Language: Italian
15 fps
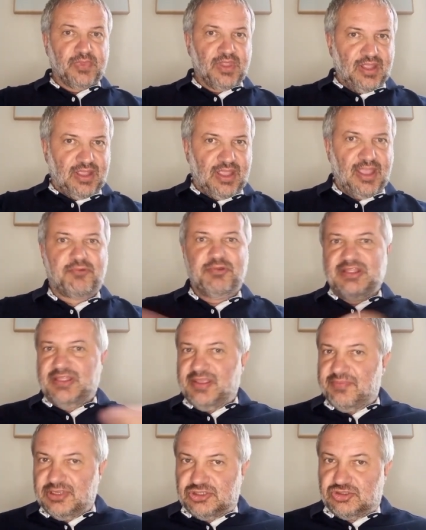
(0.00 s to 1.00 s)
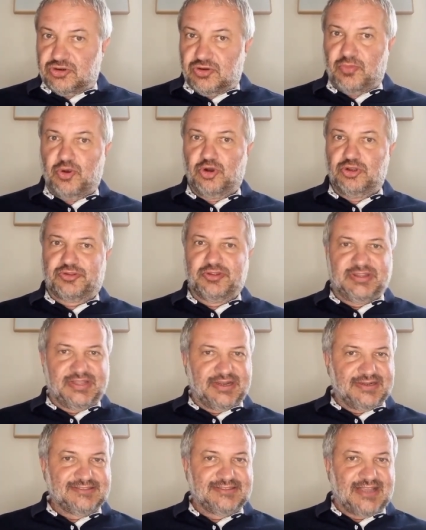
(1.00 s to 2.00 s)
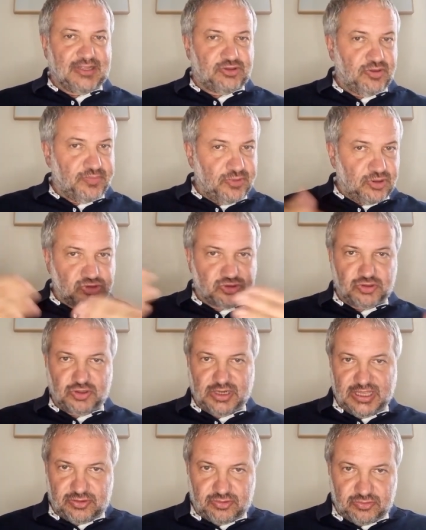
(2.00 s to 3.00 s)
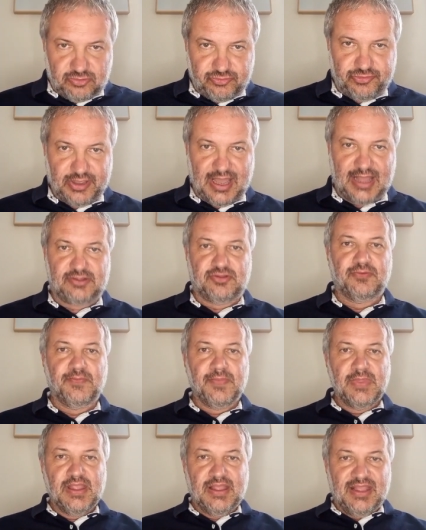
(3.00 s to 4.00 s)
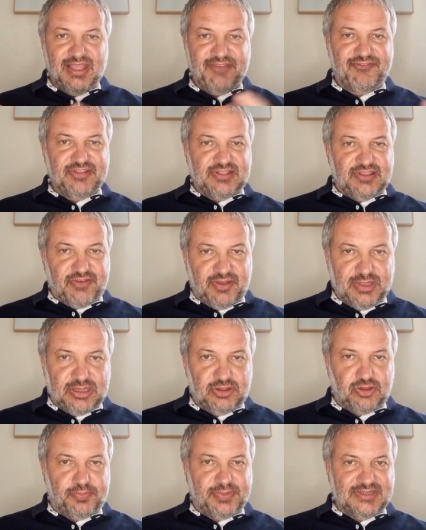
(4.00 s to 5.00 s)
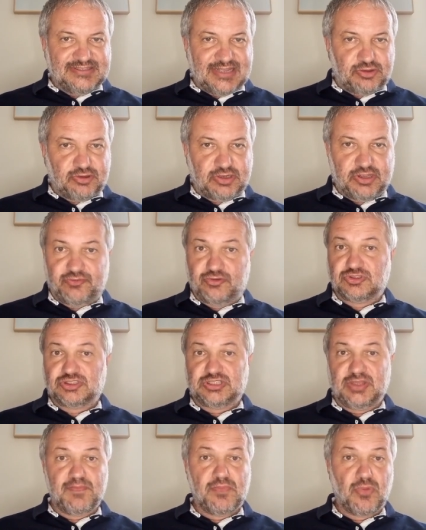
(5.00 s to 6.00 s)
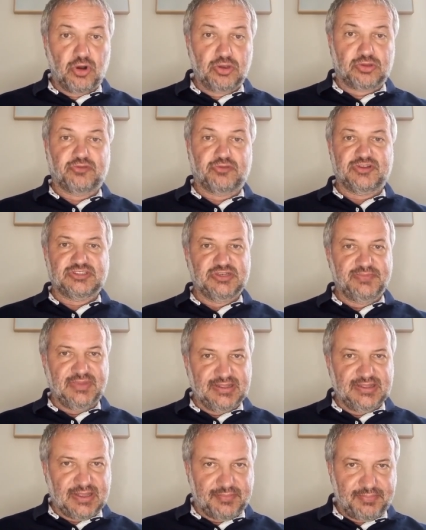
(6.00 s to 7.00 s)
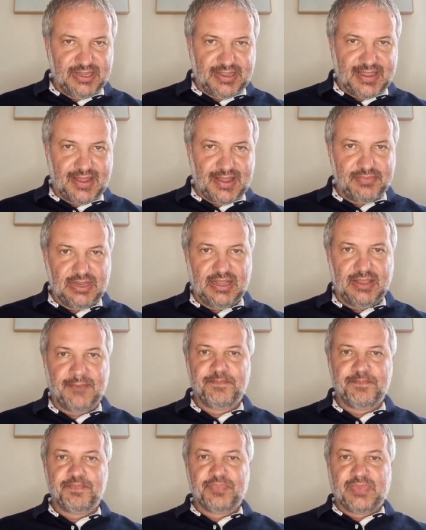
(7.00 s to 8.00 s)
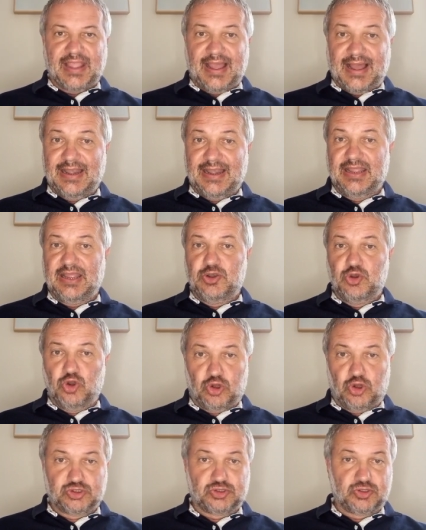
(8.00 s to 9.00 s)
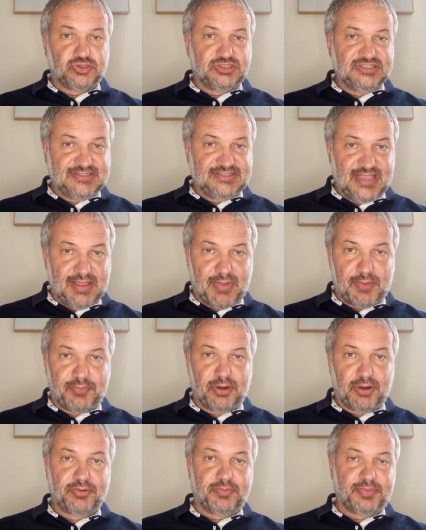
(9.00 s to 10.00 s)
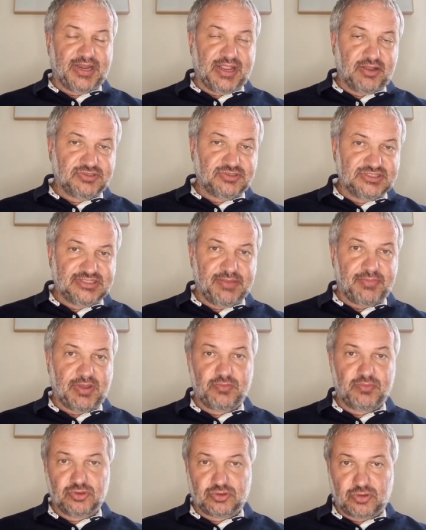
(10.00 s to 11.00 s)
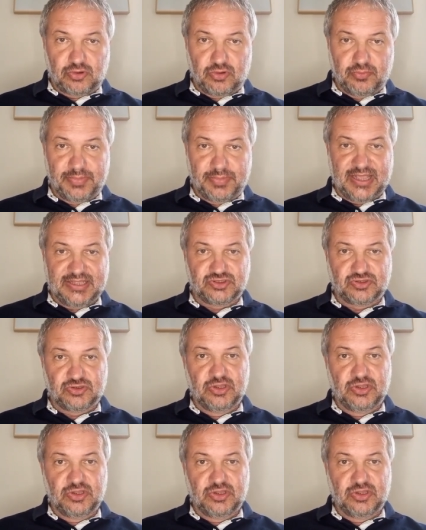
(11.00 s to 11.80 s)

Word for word: E quindi mi sono molto interessato e me lo sono letto d'un fiato. Effettivamente ho pensato che fosse molto facilmente applicabile al nostro sistema, proprio perché è un sistema molto complesso